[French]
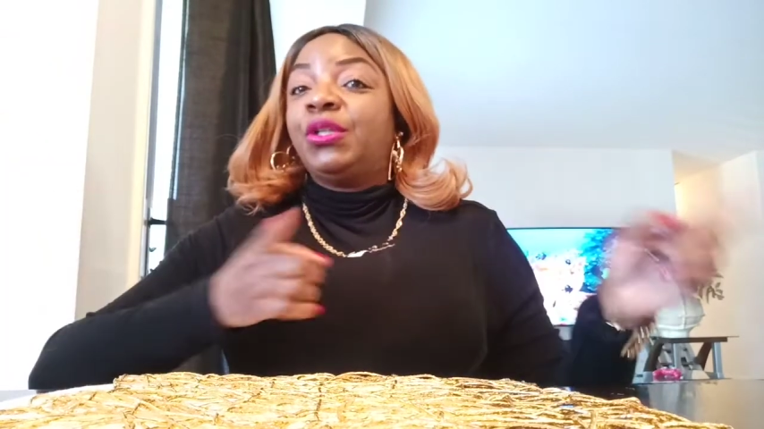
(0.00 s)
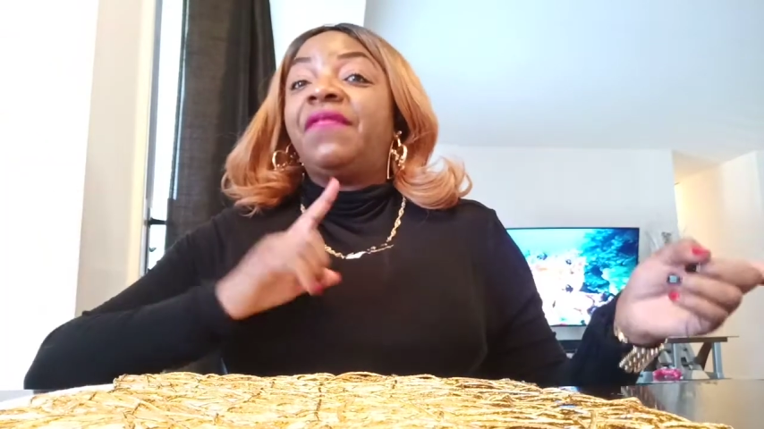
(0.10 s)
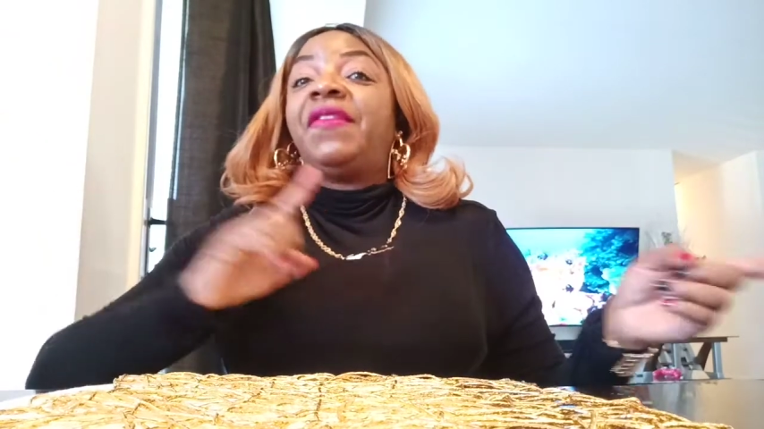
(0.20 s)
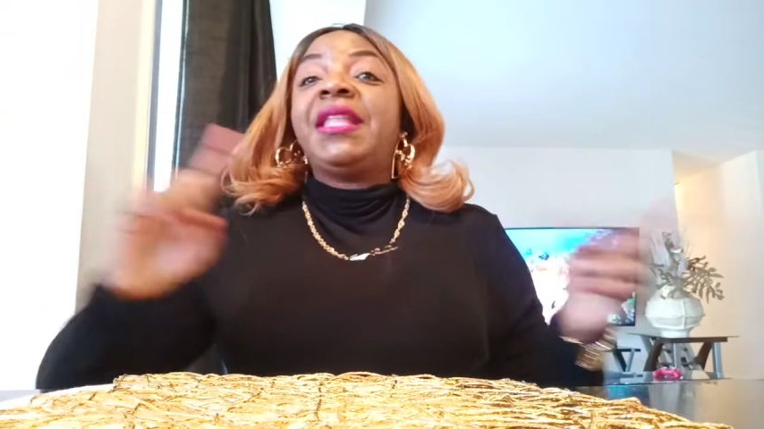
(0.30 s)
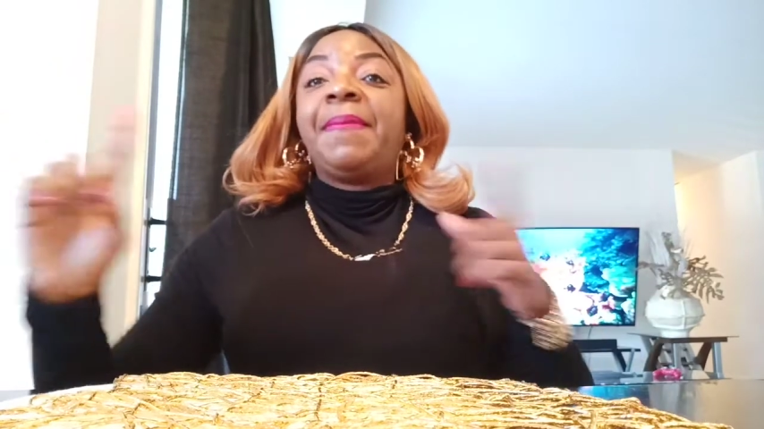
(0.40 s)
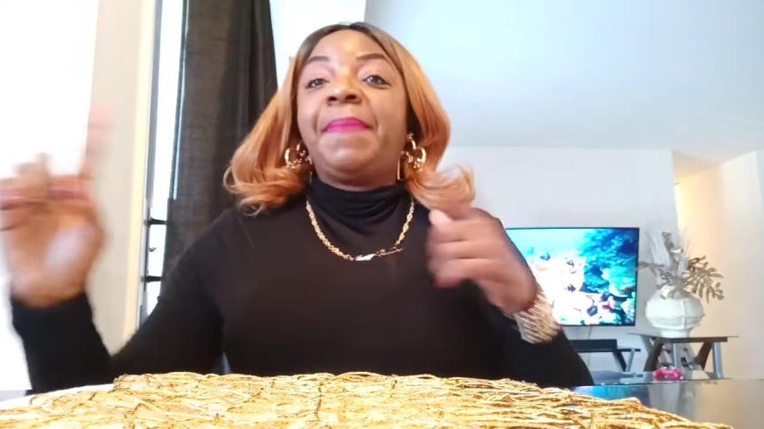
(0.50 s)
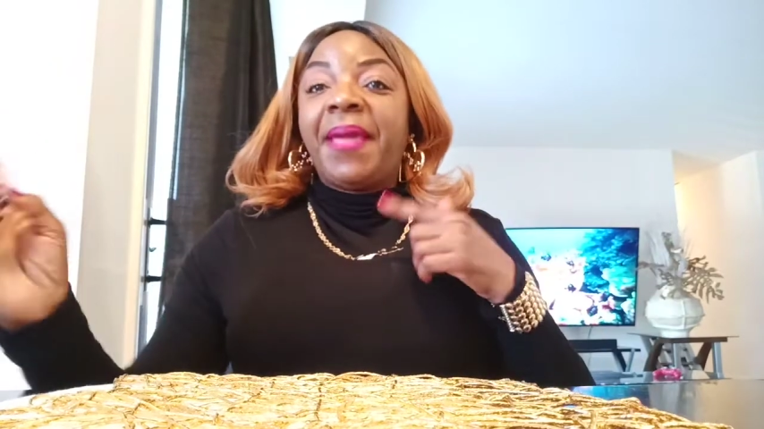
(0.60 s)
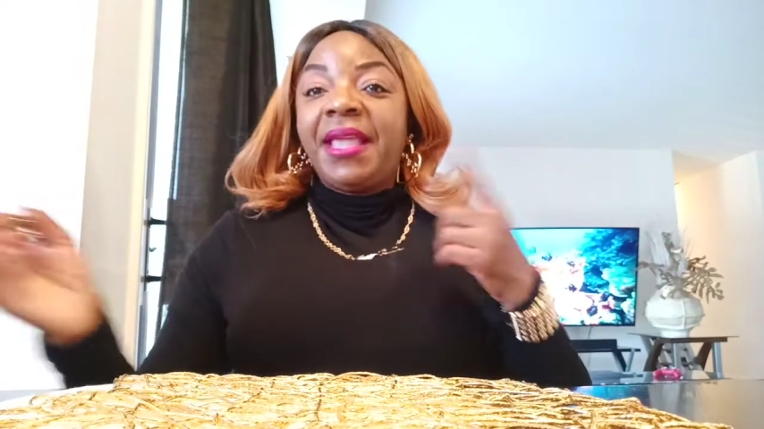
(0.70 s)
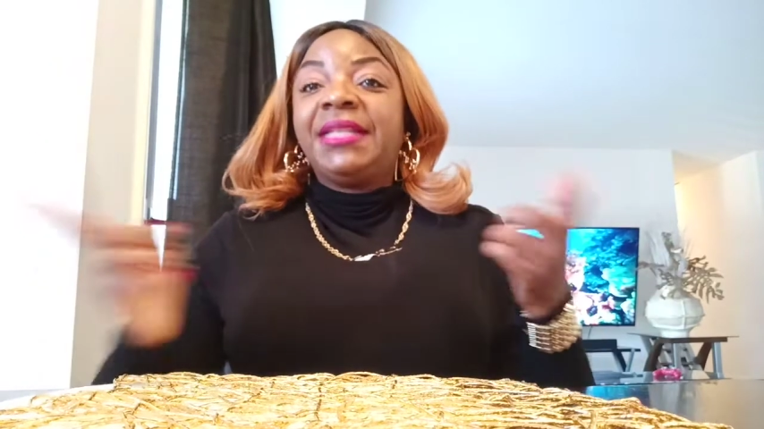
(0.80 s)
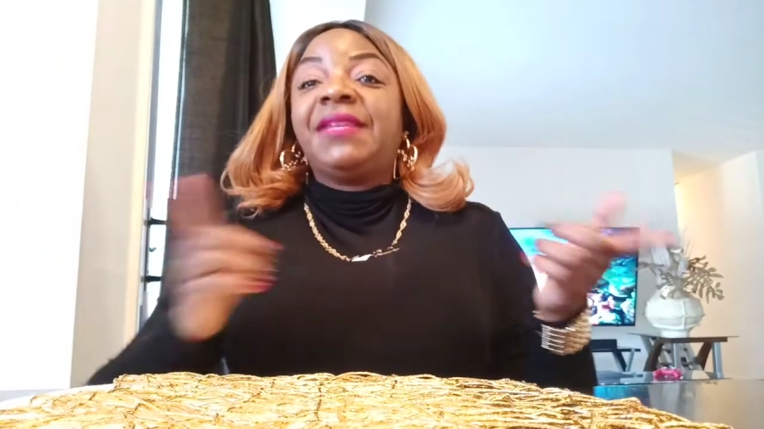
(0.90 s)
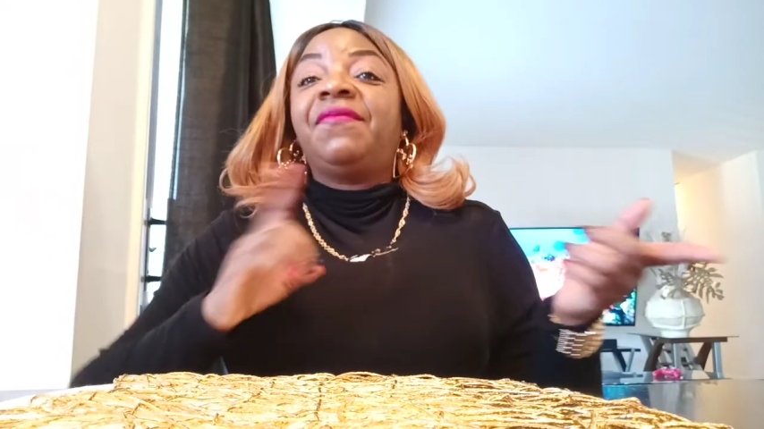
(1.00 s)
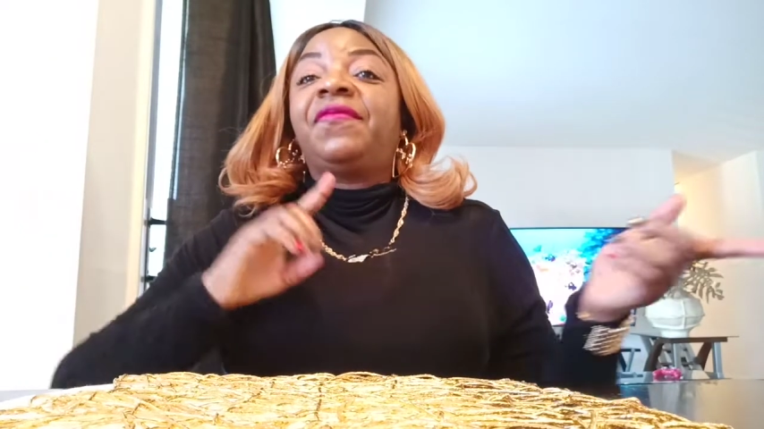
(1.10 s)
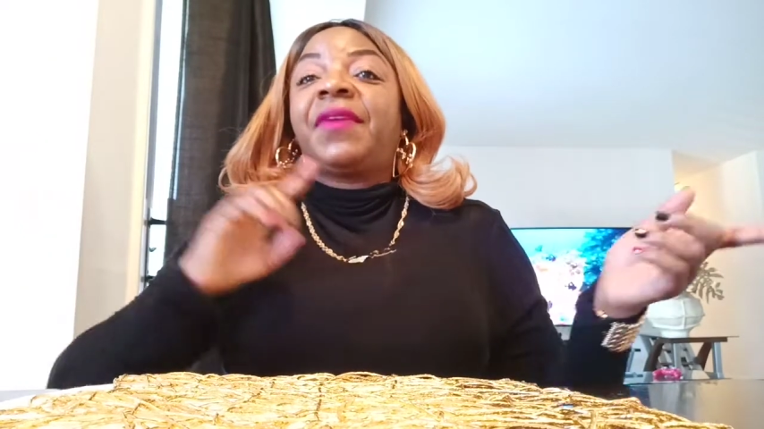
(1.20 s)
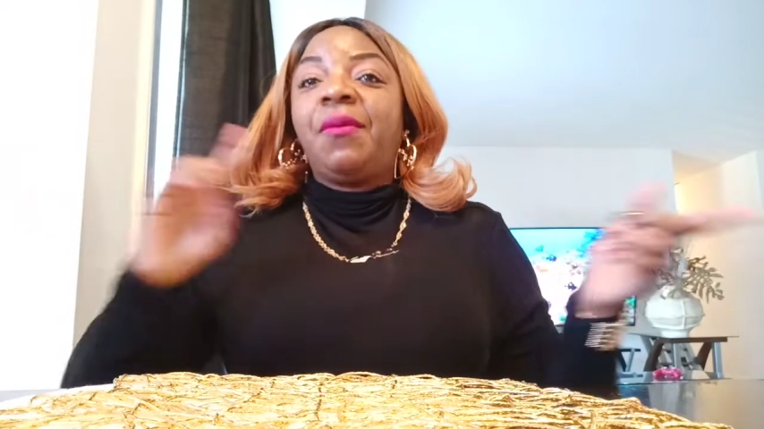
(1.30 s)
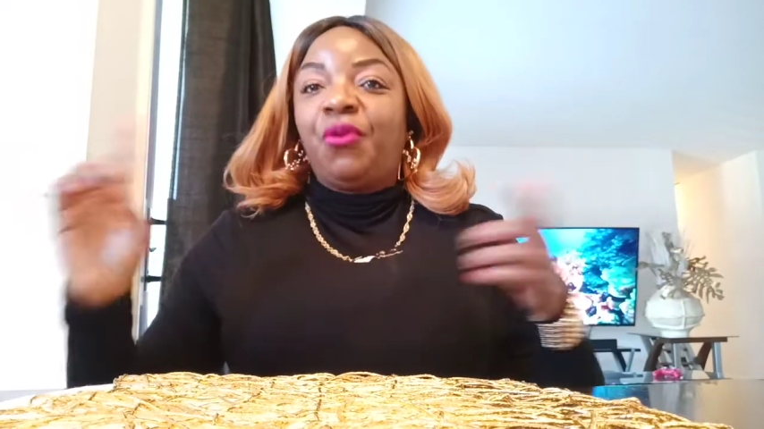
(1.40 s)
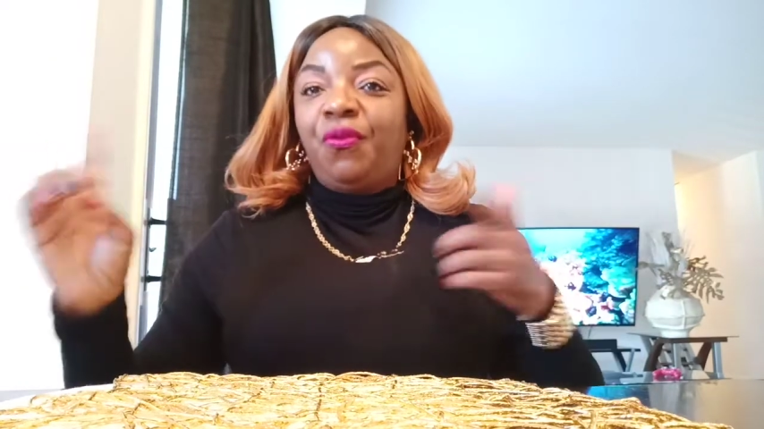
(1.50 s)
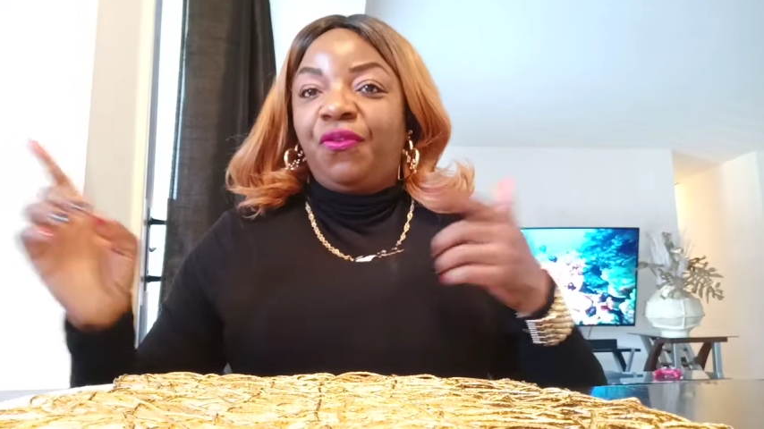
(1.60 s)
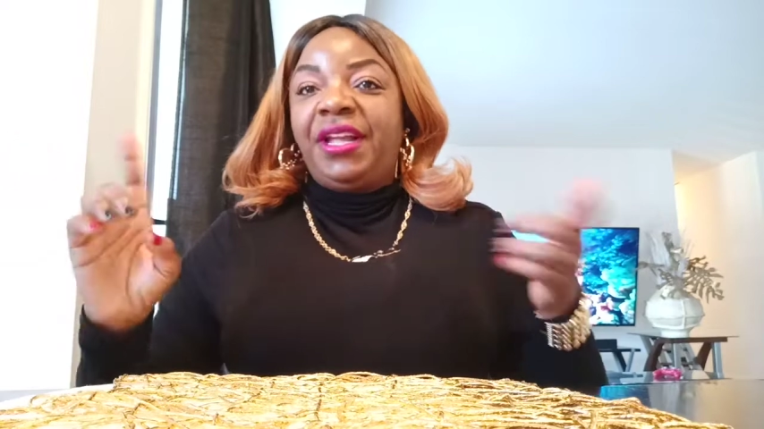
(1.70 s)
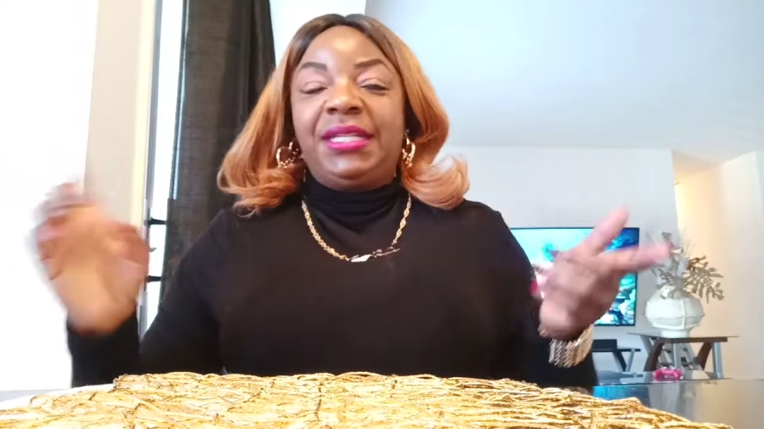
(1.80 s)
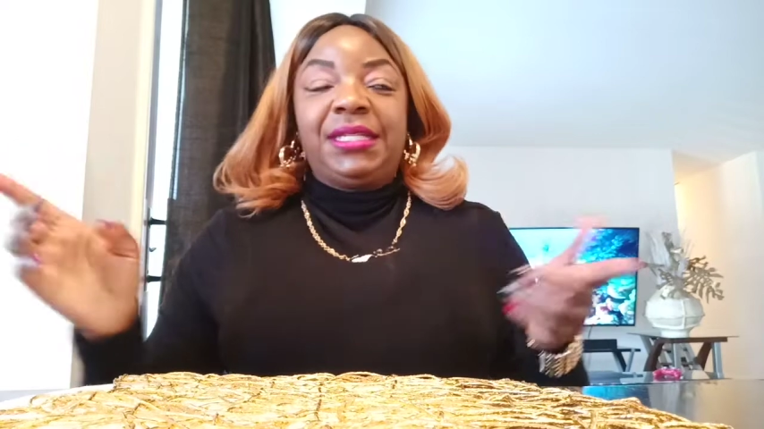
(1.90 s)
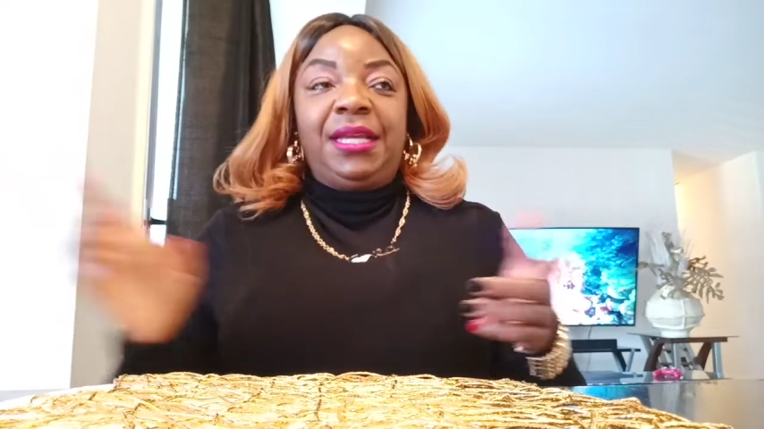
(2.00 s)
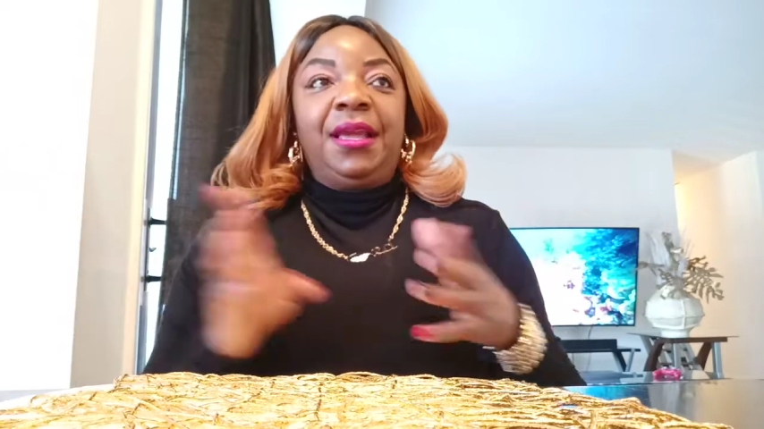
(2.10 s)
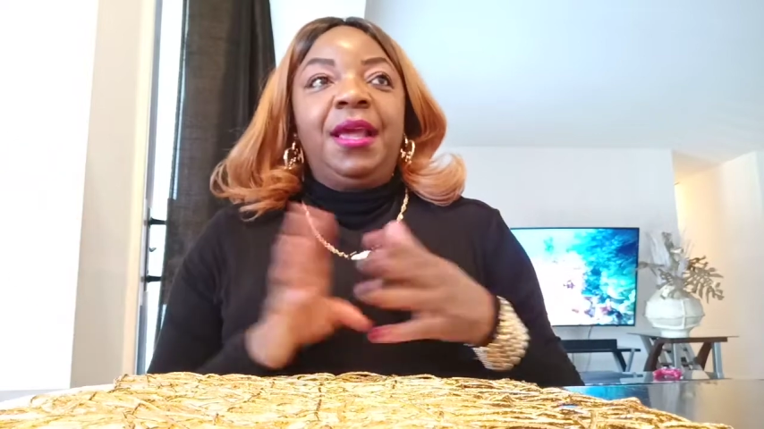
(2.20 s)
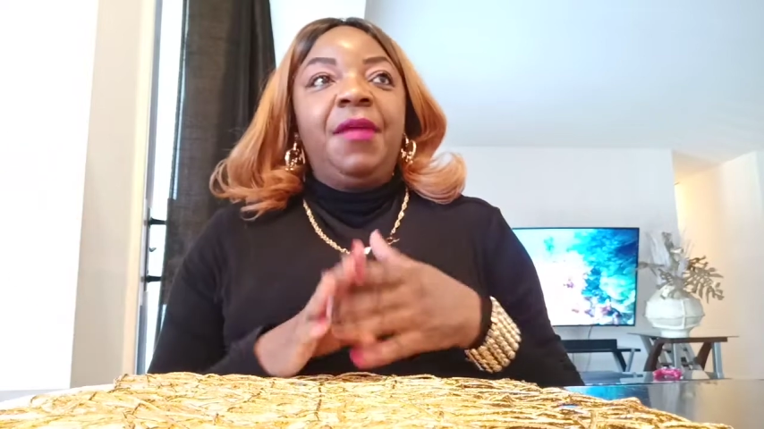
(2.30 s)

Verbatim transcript: J'ai fait des pays. J'ai vraiment voyagé.